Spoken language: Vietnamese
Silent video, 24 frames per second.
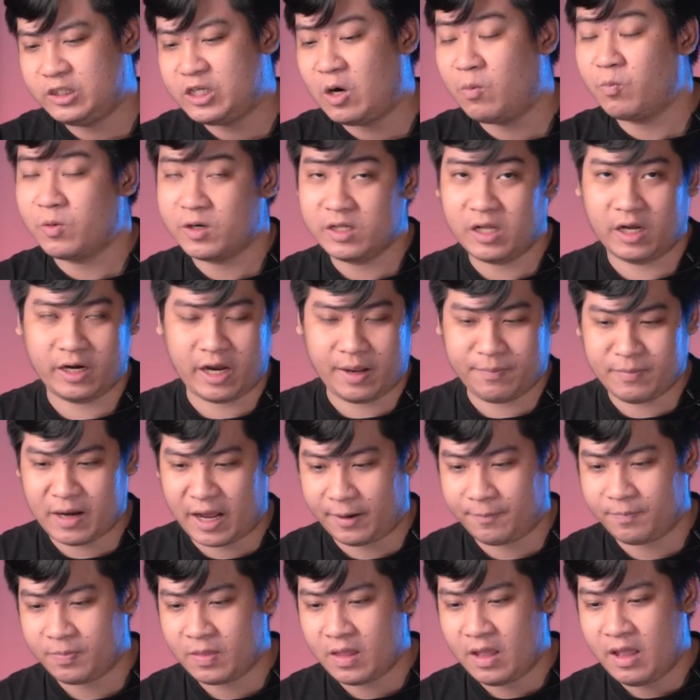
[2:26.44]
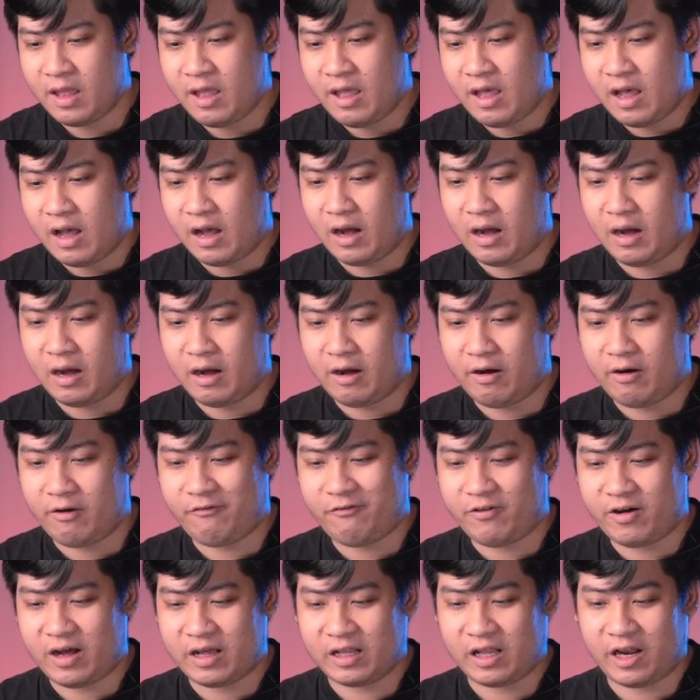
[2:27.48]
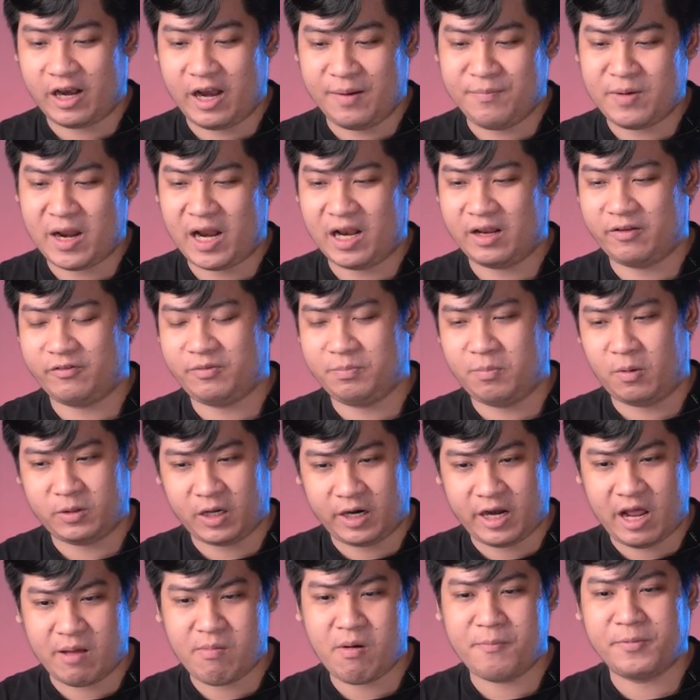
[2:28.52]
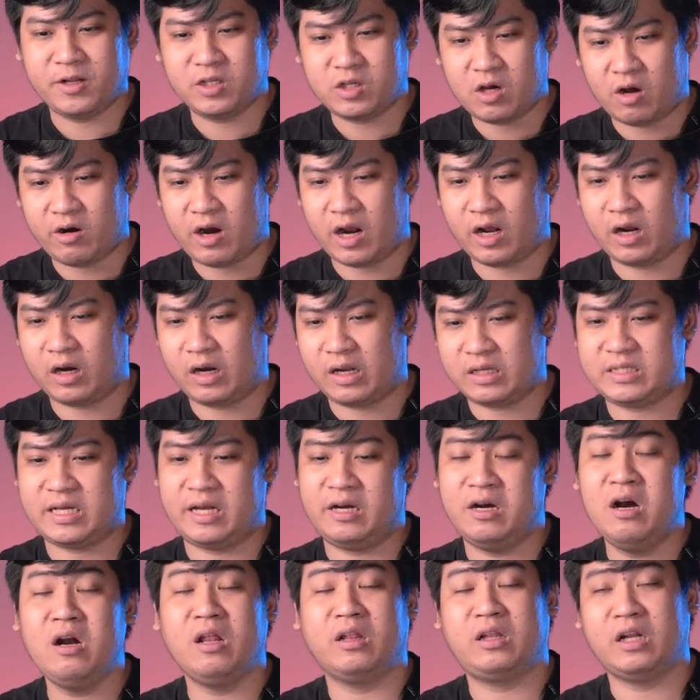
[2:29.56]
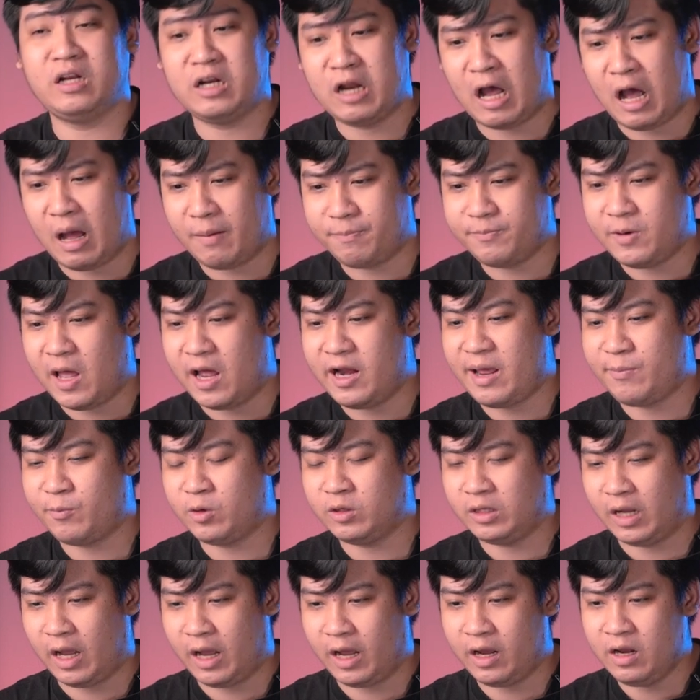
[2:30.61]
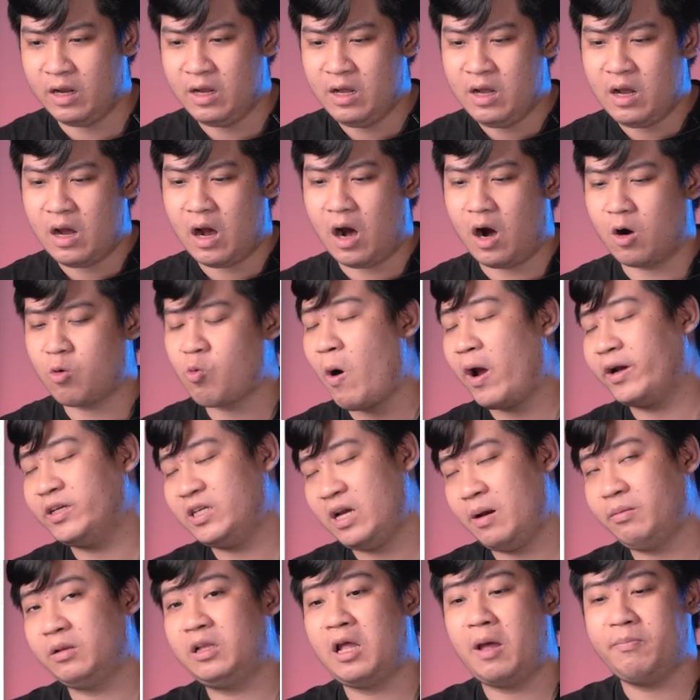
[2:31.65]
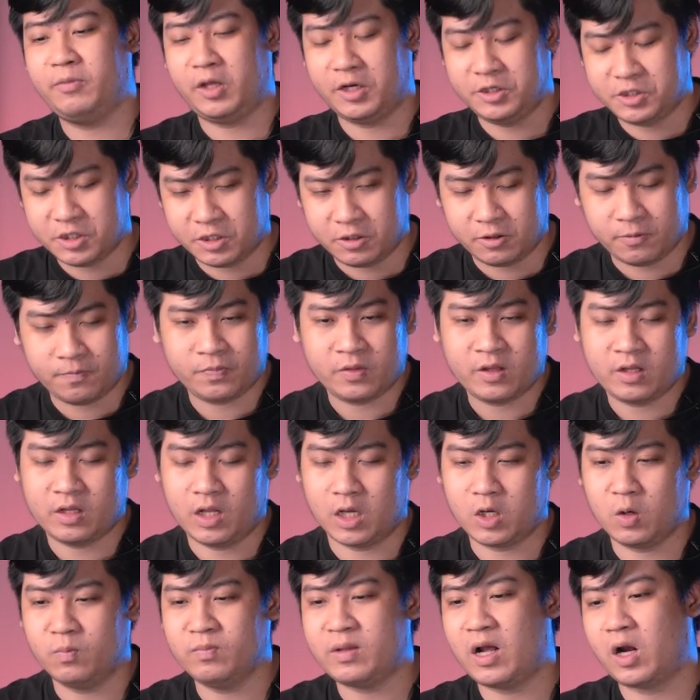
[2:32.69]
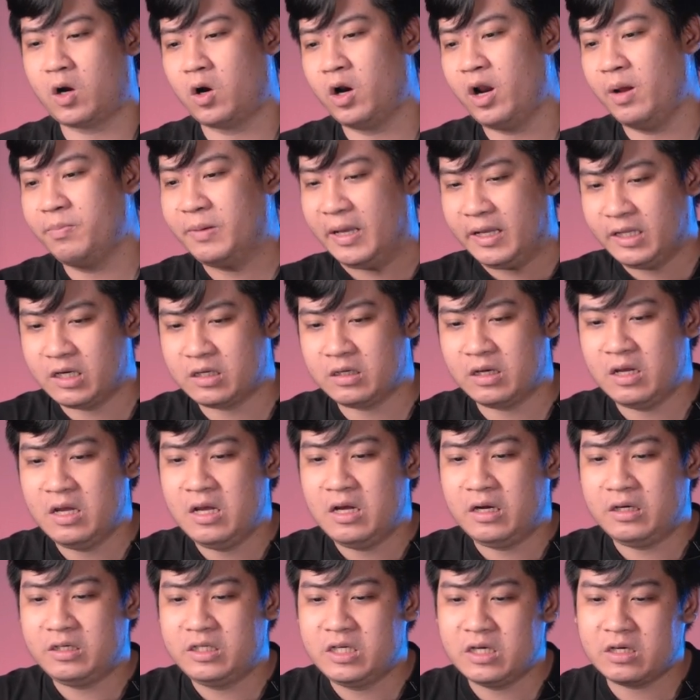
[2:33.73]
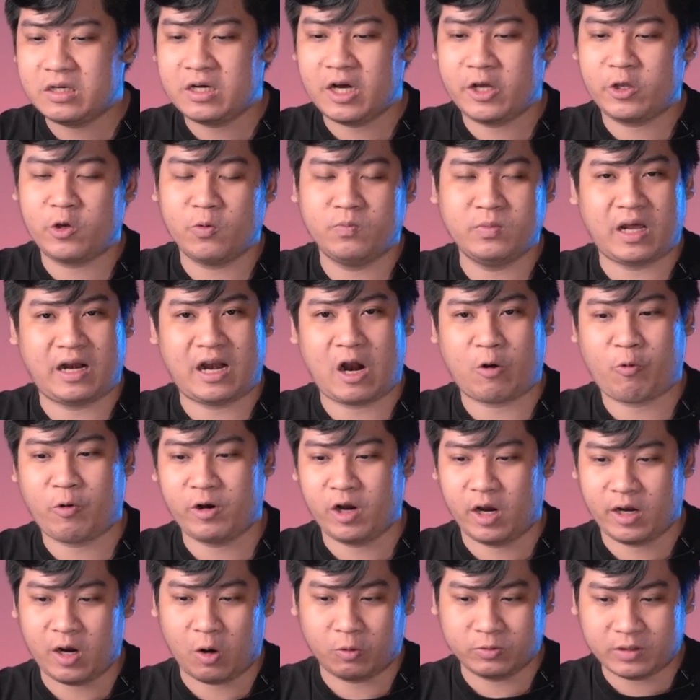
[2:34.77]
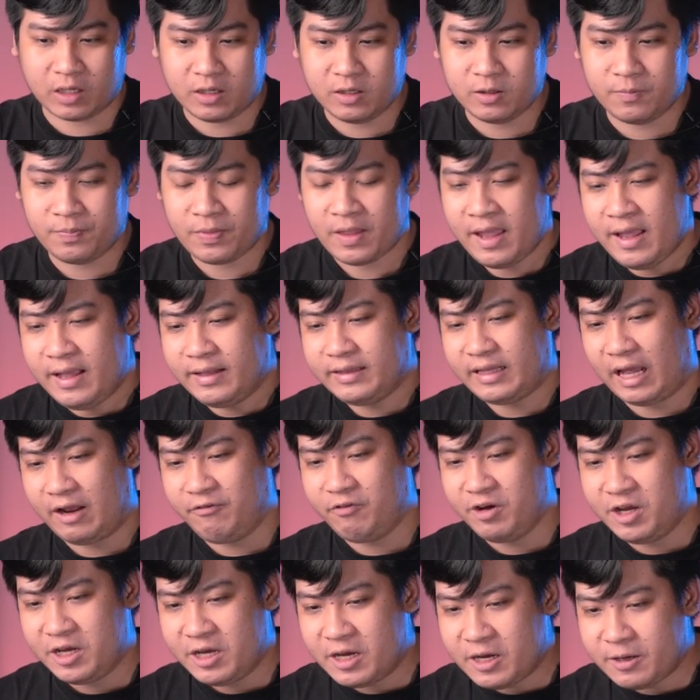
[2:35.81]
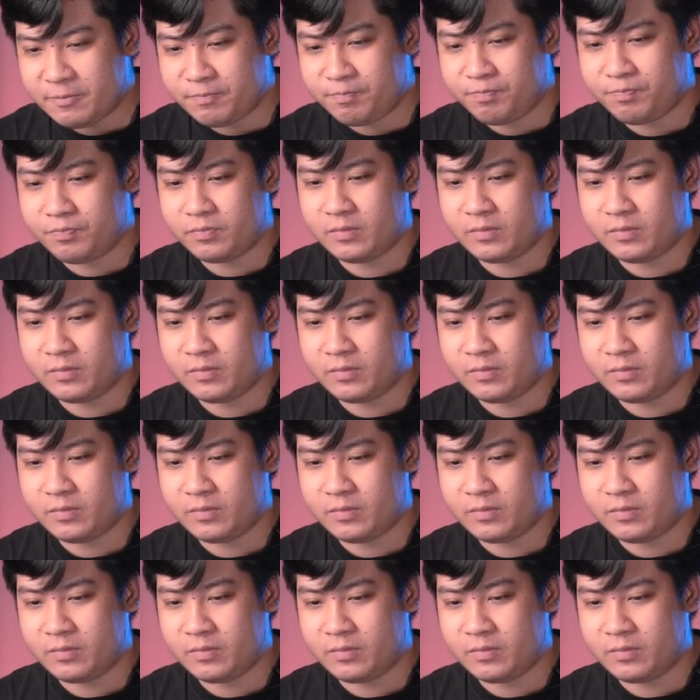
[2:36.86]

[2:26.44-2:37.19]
trong cái thời điểm này uh, và thời điểm này là một thời điểm mà mình cho rằng là sẽ rất là thích hợp để anh em có thể uh, quan sát thêm thị trường và chúng ta có thêm kiến thức trước khi chúng ta ra quyết định đầu tư tại vì á